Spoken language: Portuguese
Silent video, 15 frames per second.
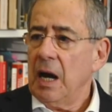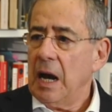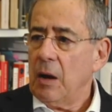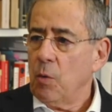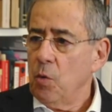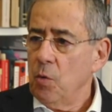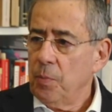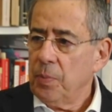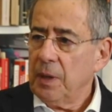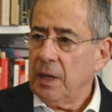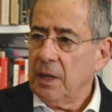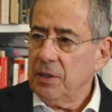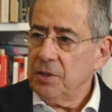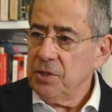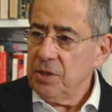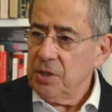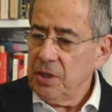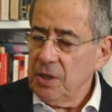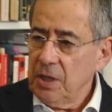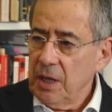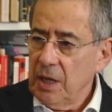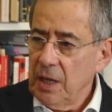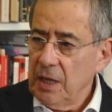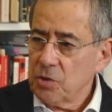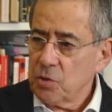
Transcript: a compra de é,